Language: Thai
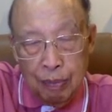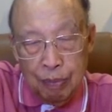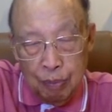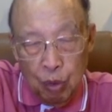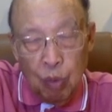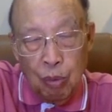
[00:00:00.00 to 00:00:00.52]

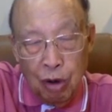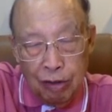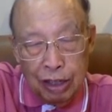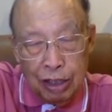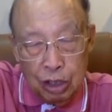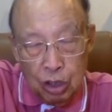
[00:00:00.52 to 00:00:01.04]
พงบอก
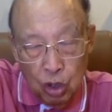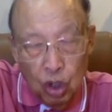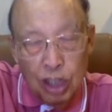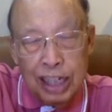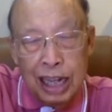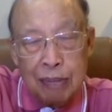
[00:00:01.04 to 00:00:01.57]
ว่าโดย
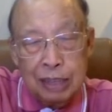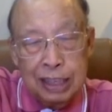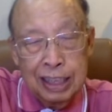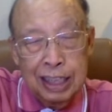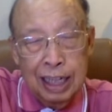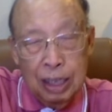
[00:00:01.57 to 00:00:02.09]
น้ำ
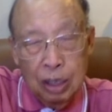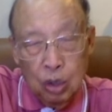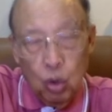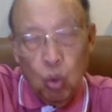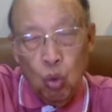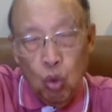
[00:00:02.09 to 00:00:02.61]
สื่อนั้น
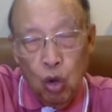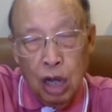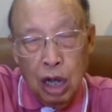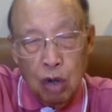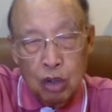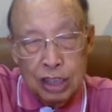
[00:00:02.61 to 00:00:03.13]
ทุกขัว
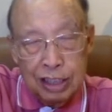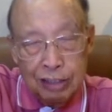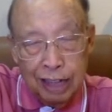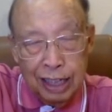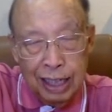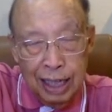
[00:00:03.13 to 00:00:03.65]
เขาในสวร
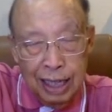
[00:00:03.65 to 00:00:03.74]
รค์